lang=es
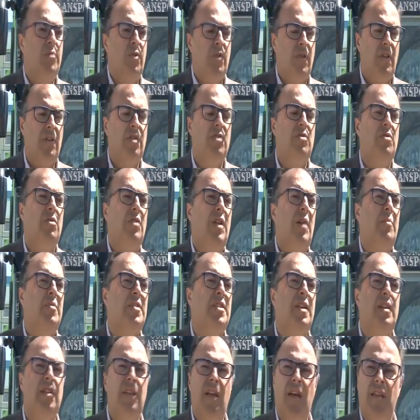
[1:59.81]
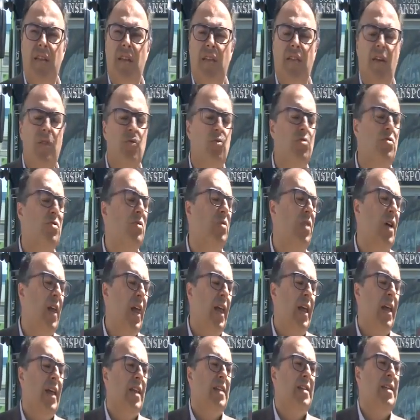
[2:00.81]
por decisión de la presidenta Díaz Ayuso
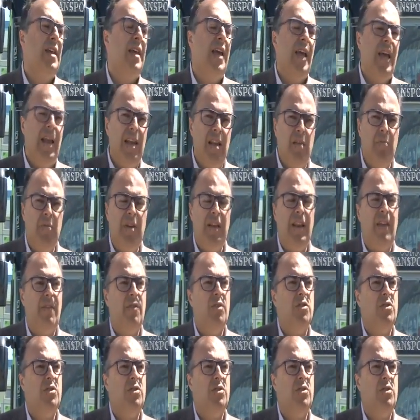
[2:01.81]
se elimina de